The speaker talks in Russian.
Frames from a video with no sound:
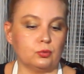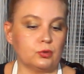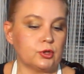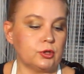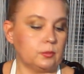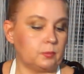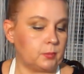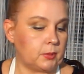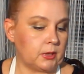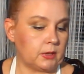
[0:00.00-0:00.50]

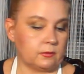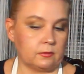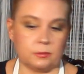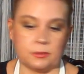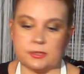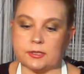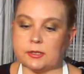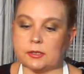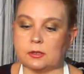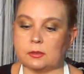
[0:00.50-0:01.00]
нужно
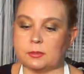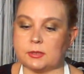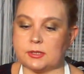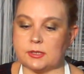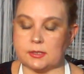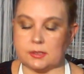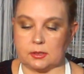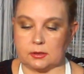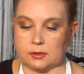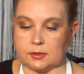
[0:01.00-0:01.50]
первым делом
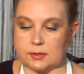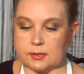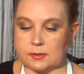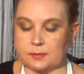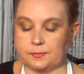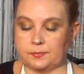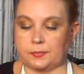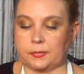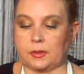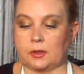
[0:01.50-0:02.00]

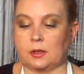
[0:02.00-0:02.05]
сделать?